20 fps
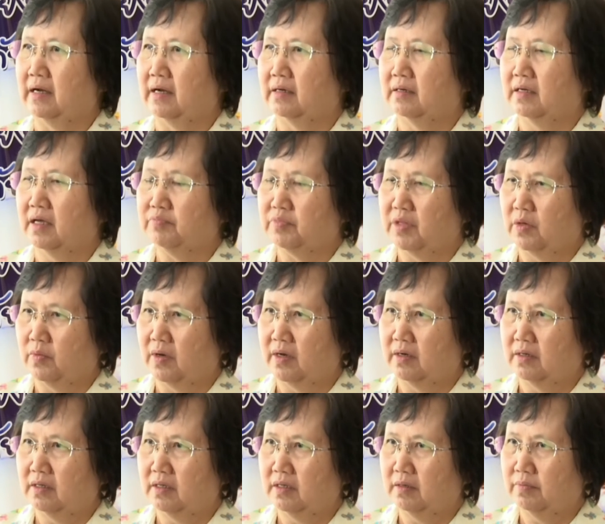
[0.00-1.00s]
น่ง นับแต่วั
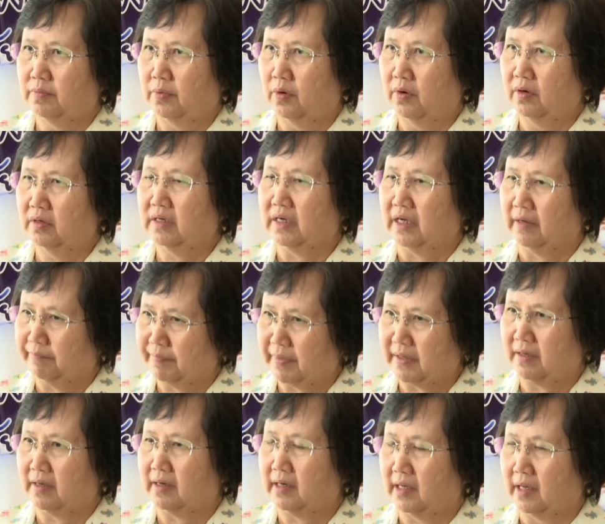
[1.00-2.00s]
นที่พ้นหนึ่ง
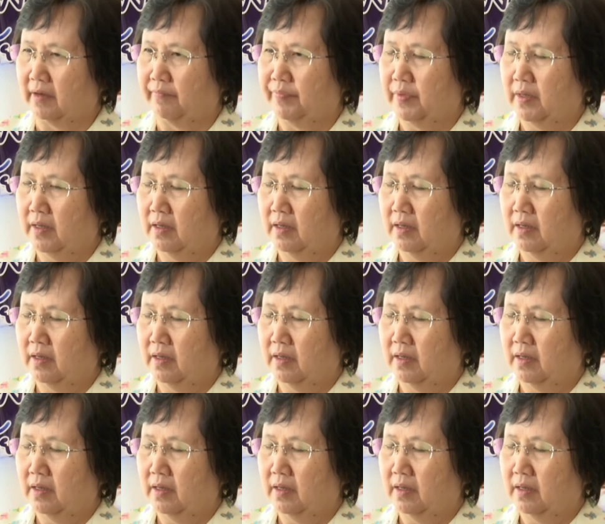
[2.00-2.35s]
ปีเนี่ย